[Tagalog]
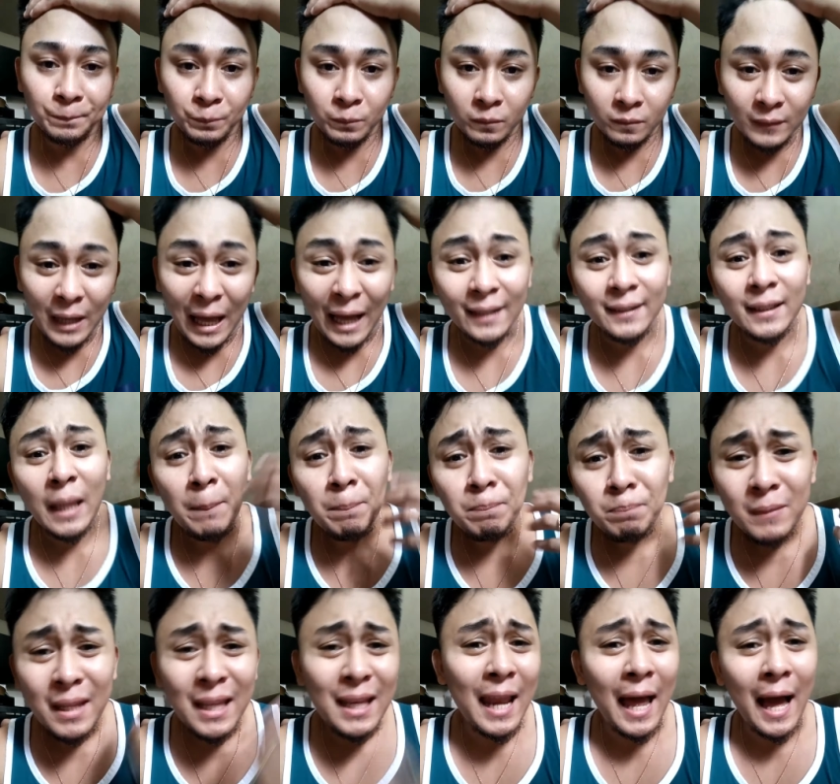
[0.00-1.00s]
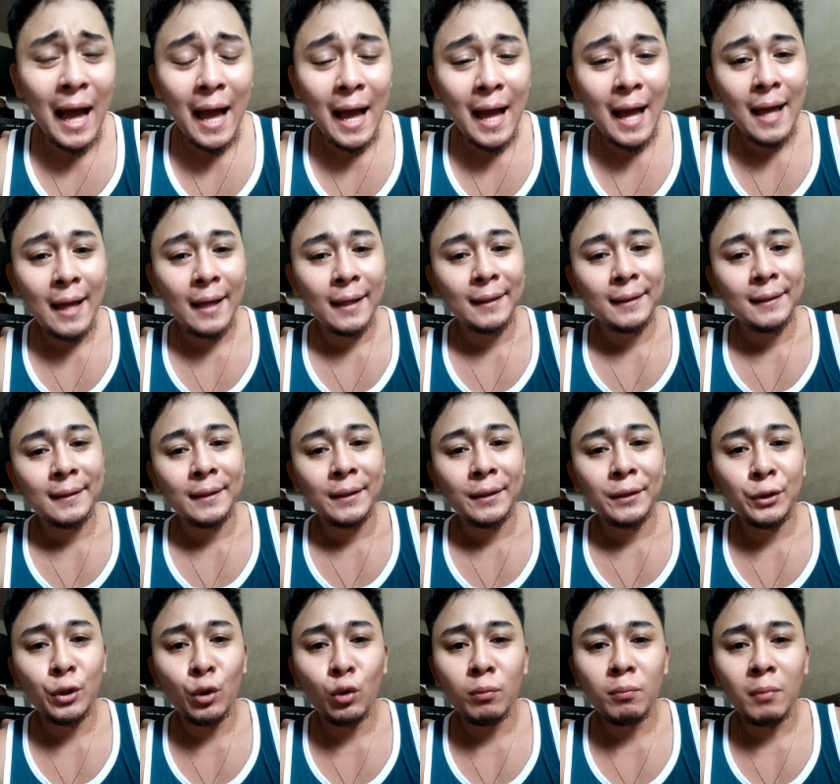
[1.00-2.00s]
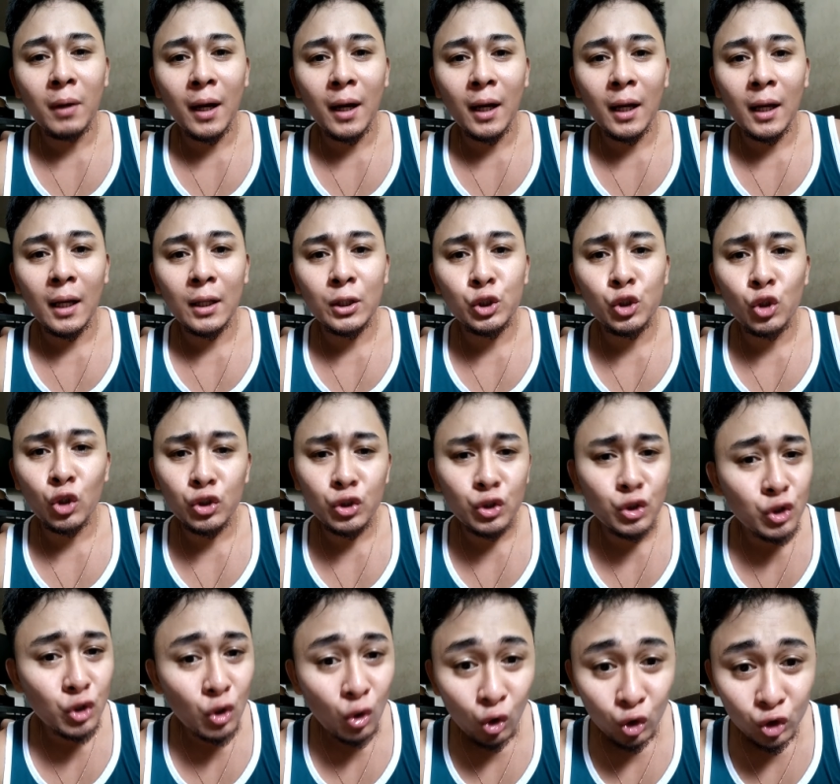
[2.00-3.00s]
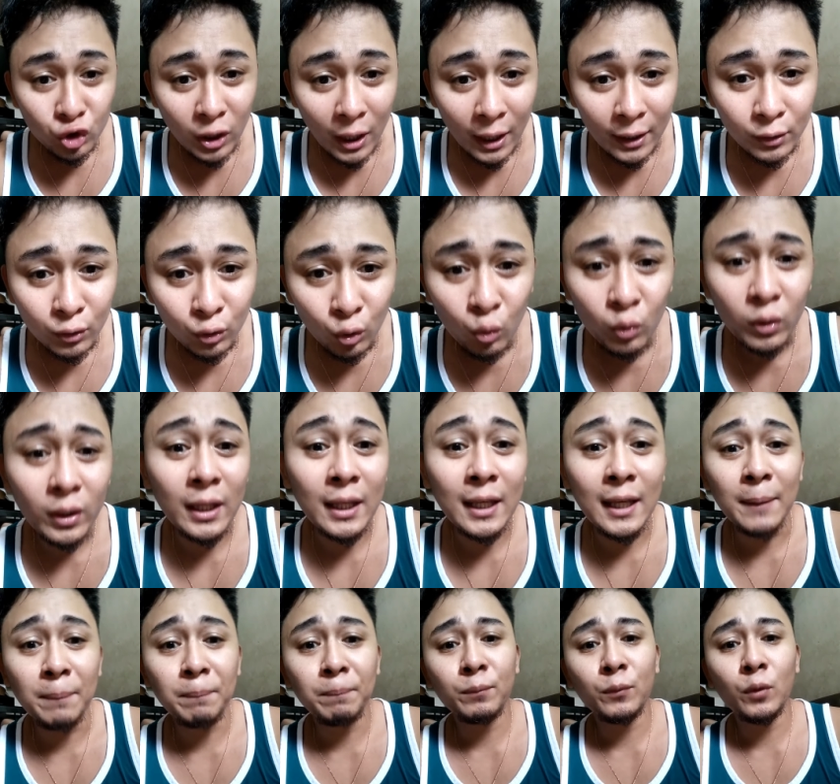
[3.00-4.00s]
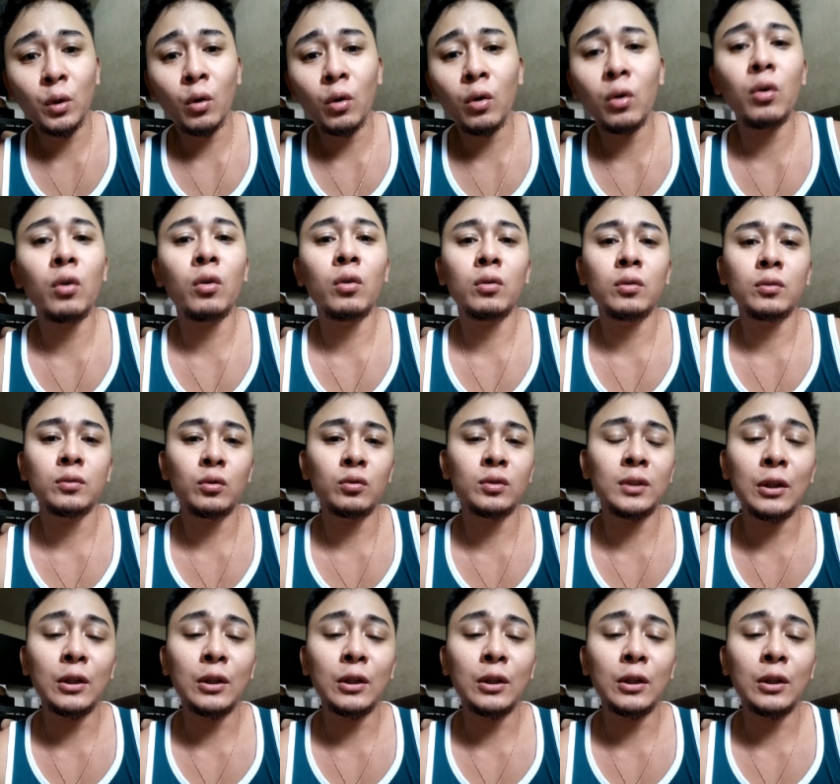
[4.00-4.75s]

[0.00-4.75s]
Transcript: na-adapt nila yung mga Diyos-Diyosan nung Ehipto. Nung